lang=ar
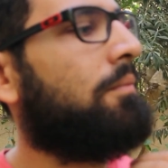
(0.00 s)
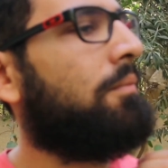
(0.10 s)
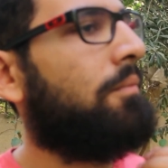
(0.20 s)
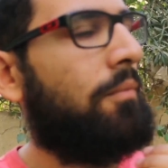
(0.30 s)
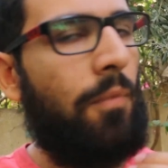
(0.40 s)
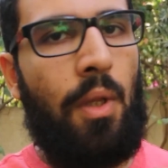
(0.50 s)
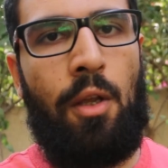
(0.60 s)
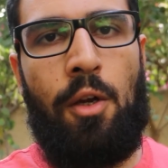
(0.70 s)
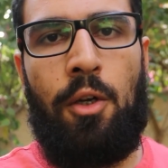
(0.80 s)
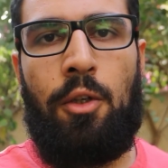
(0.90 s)
طرق تانية
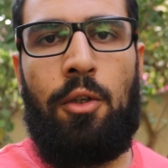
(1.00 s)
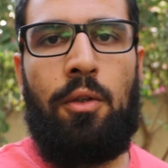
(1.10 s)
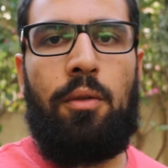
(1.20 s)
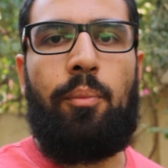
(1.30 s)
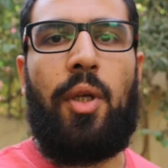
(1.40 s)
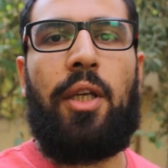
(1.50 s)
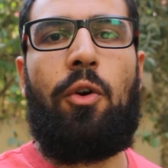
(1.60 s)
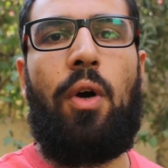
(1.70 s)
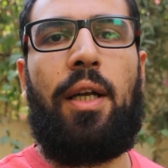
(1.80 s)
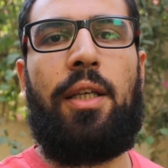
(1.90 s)
حديث بيقول
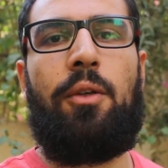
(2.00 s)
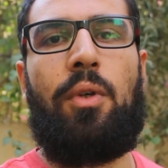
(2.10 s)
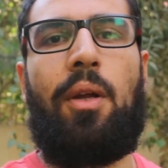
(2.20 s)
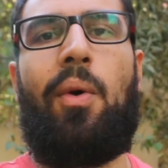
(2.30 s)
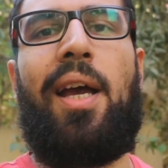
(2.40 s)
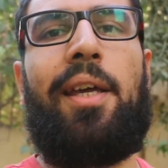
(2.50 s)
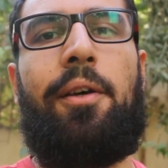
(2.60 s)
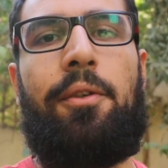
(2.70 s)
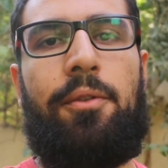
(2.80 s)
بلغوا عني ولو ايه